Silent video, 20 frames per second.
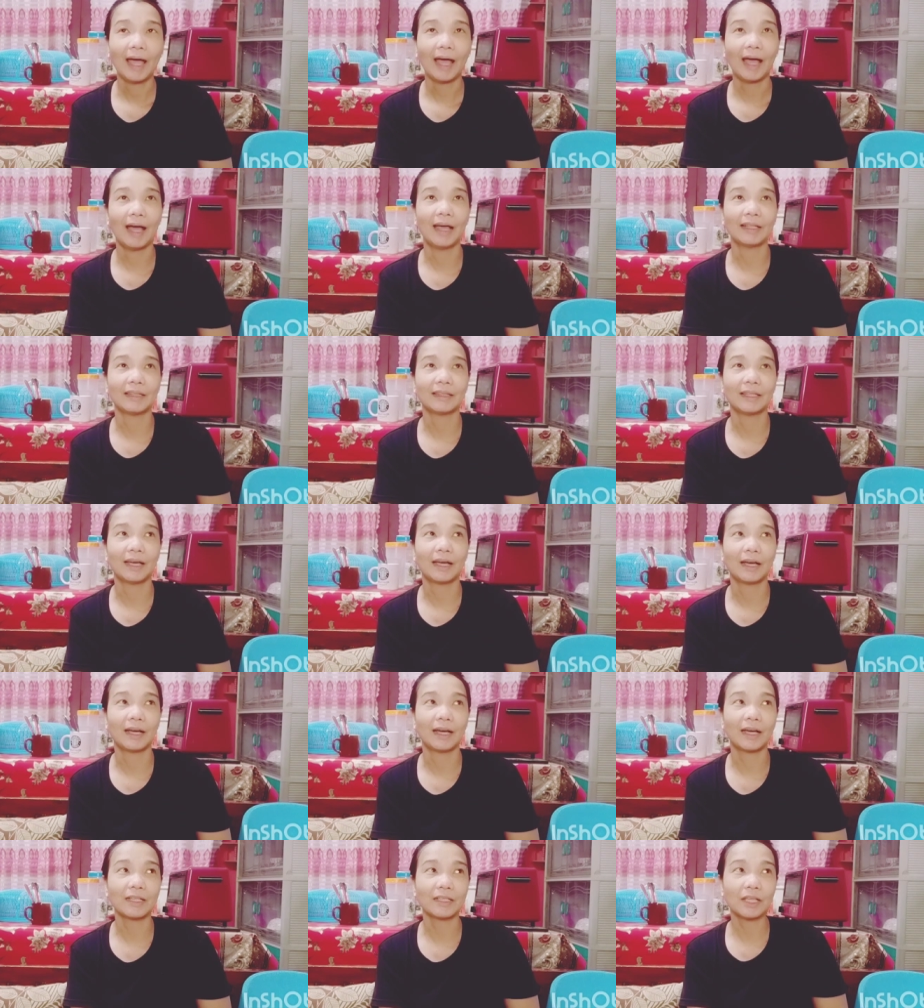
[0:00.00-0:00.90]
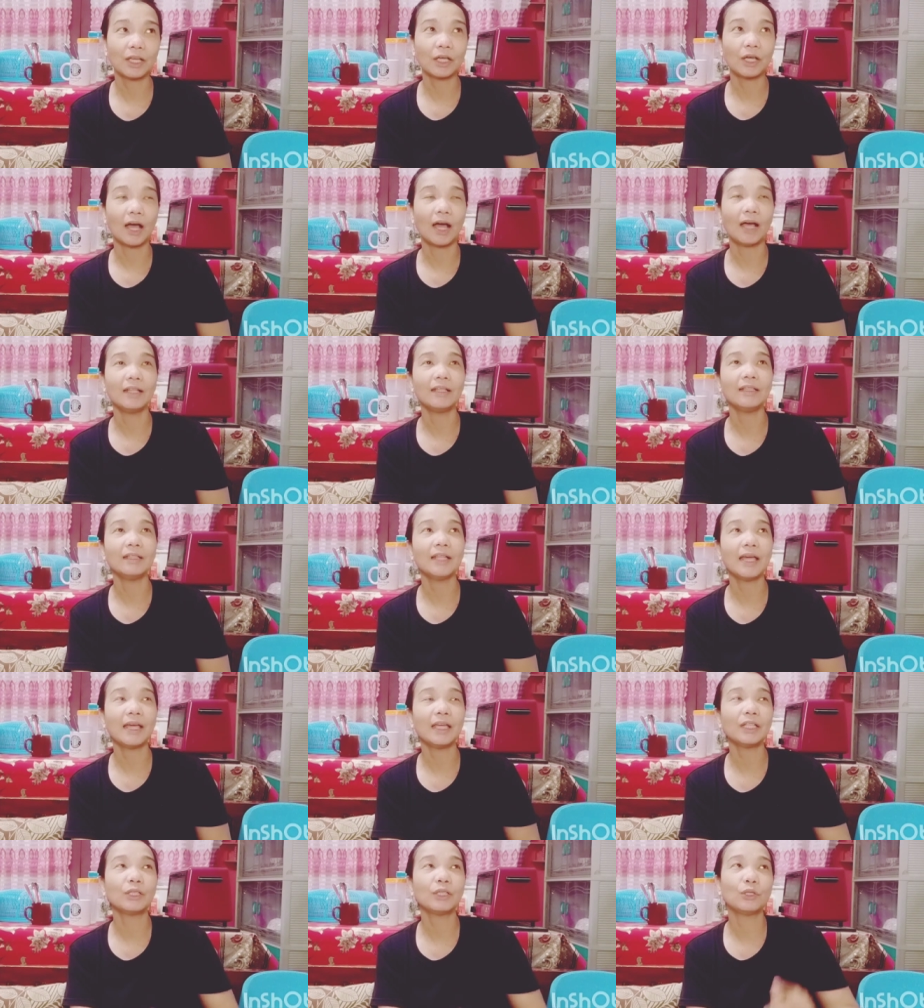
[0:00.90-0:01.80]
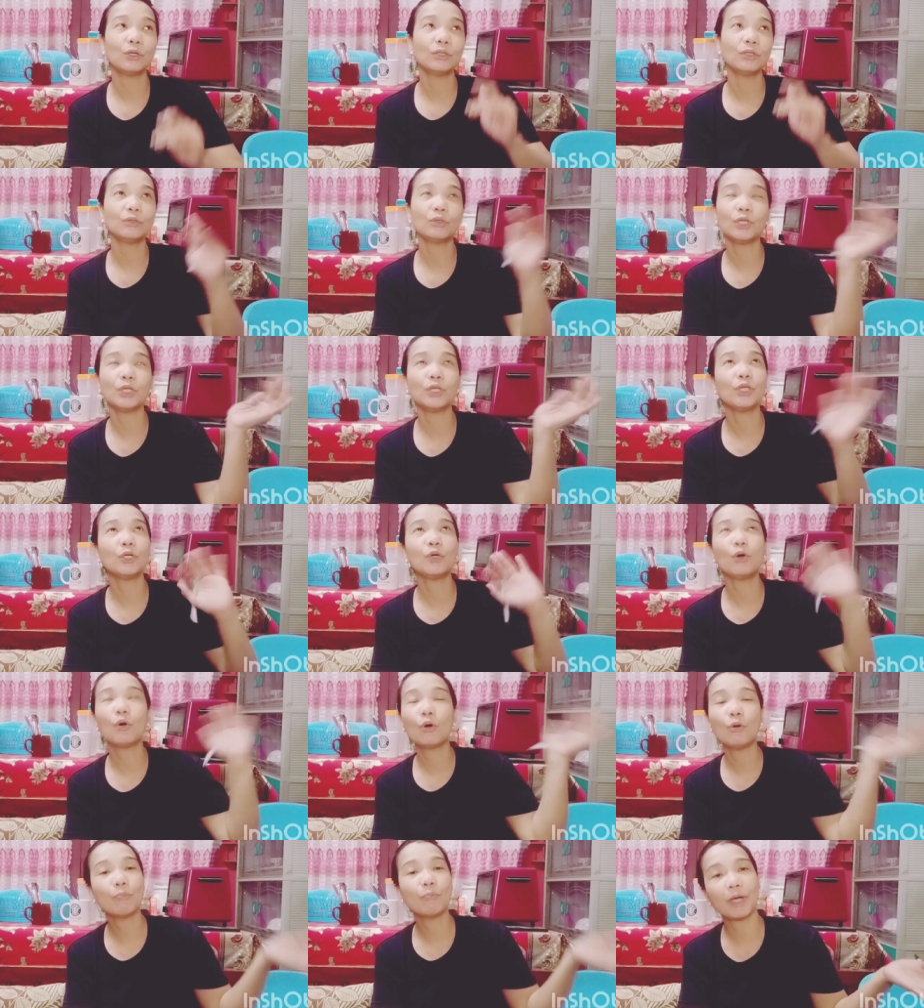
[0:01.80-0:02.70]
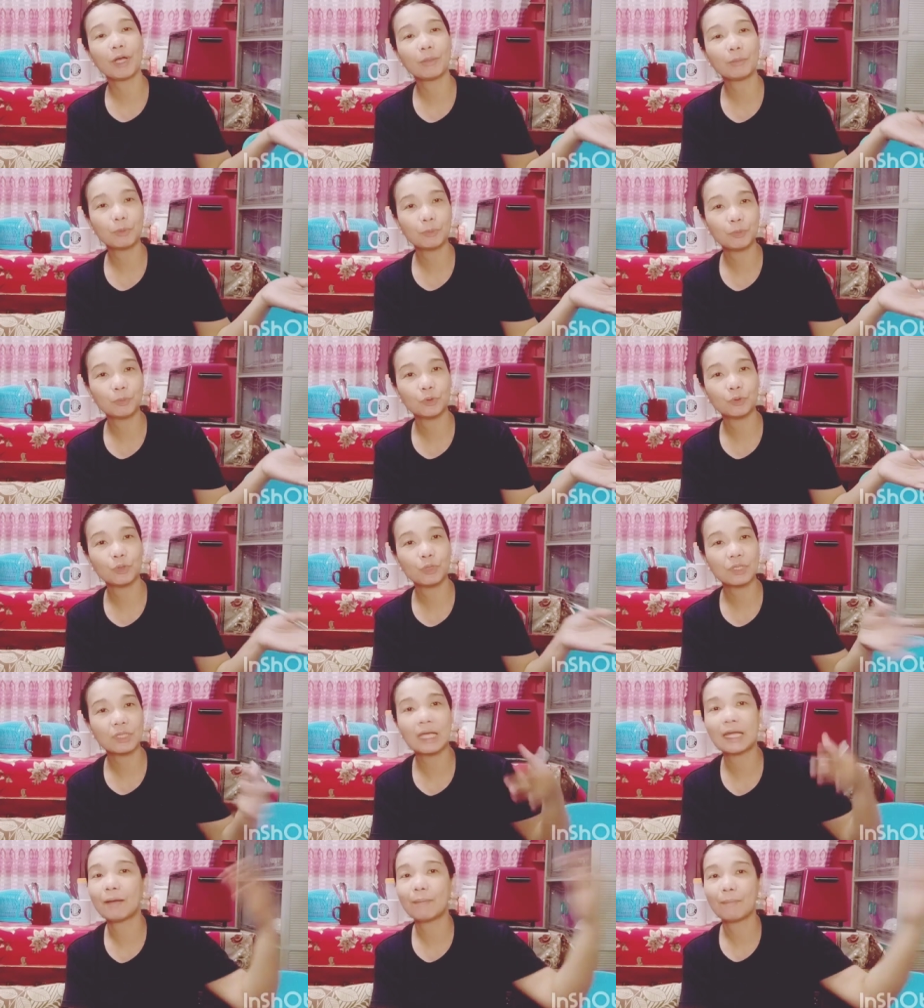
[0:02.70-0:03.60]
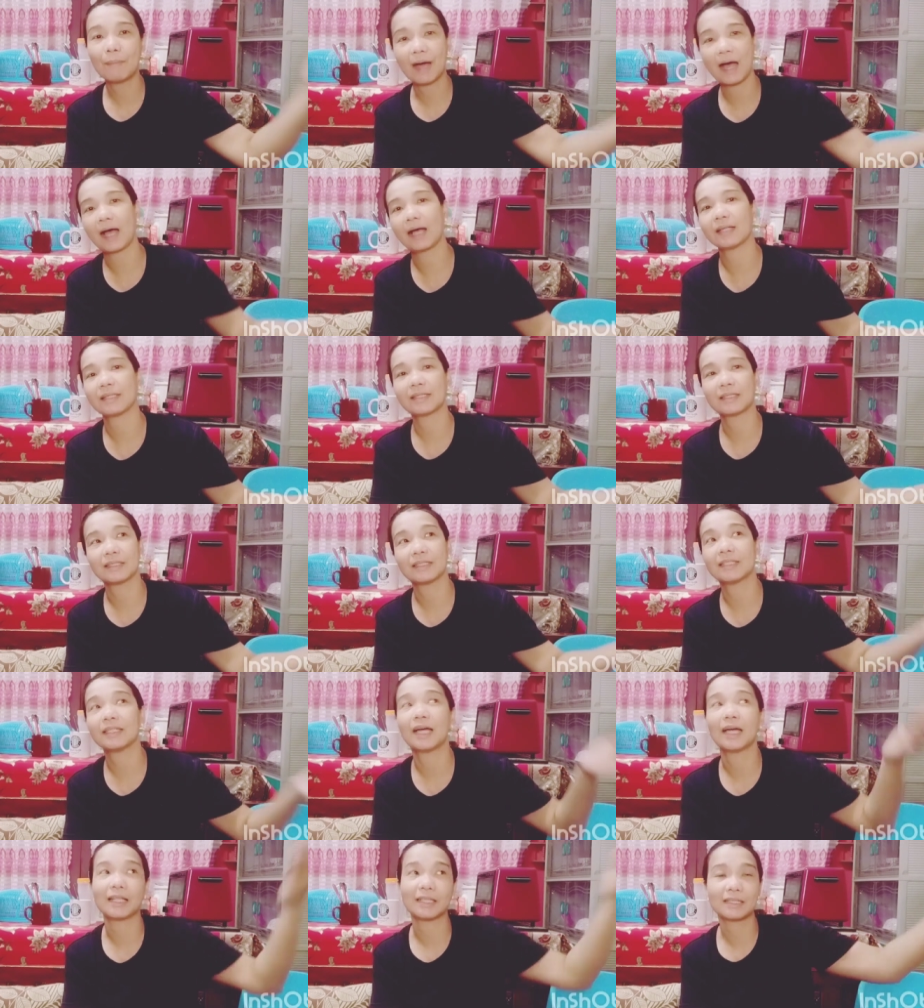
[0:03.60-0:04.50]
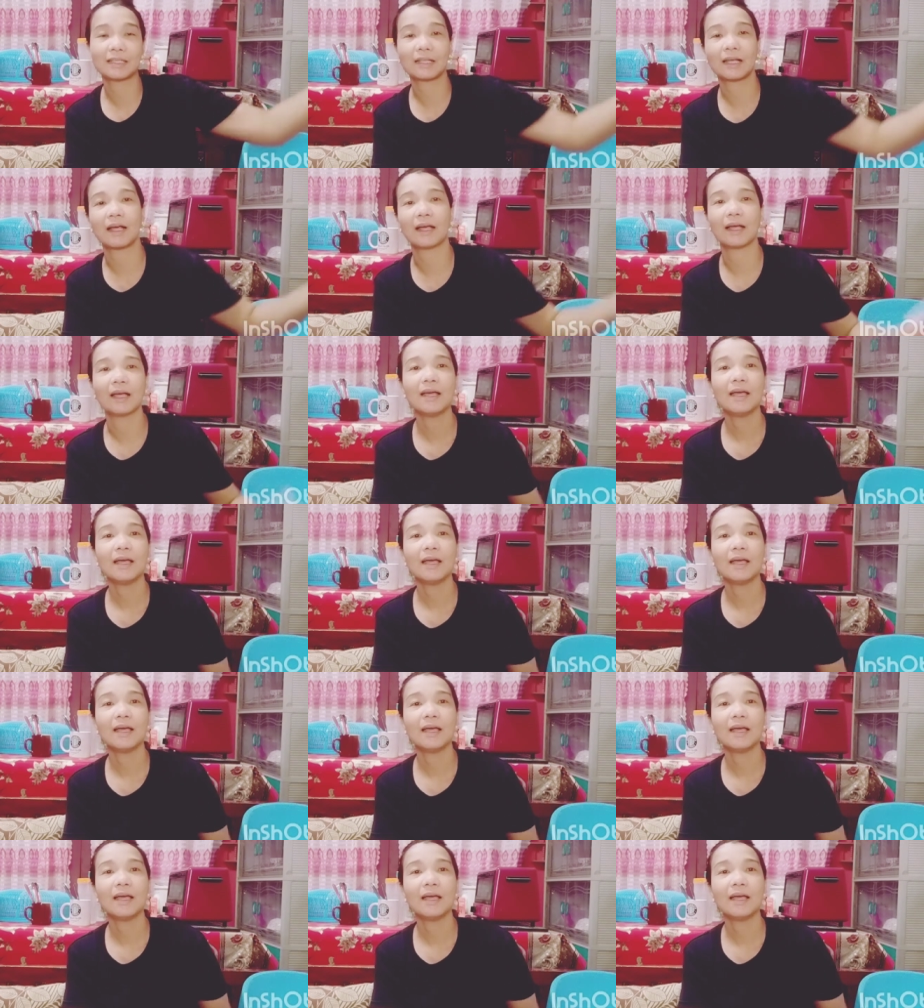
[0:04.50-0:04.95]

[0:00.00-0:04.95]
At uh, kasi unlike doon, i-compare mo po doon sa labas, dyan sa